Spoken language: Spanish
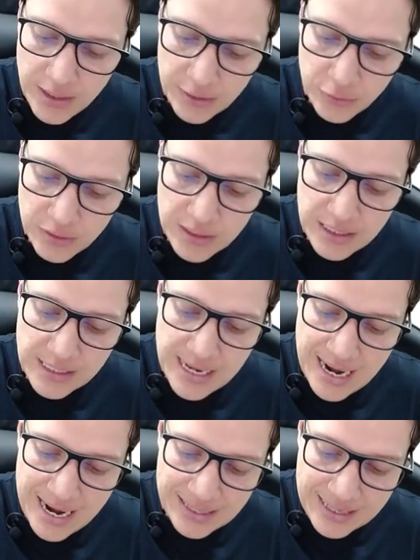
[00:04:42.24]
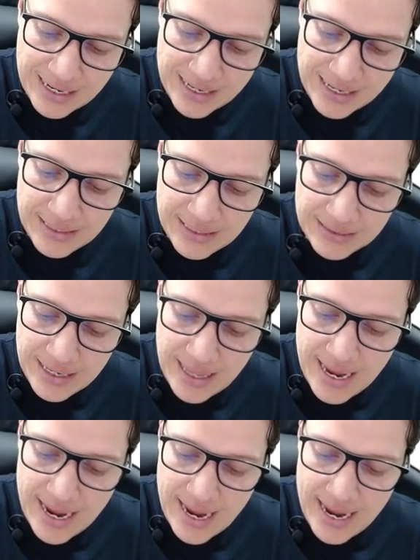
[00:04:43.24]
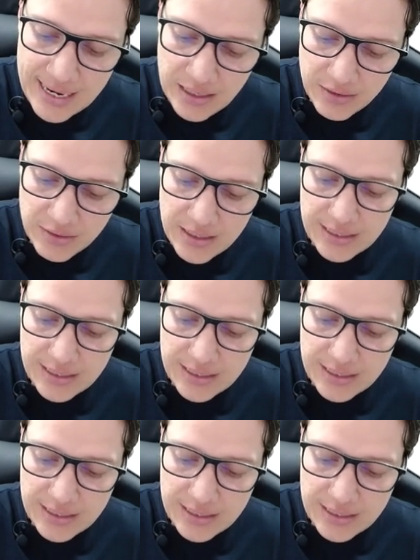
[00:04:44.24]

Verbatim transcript: Entonces tendrías la tangente de x,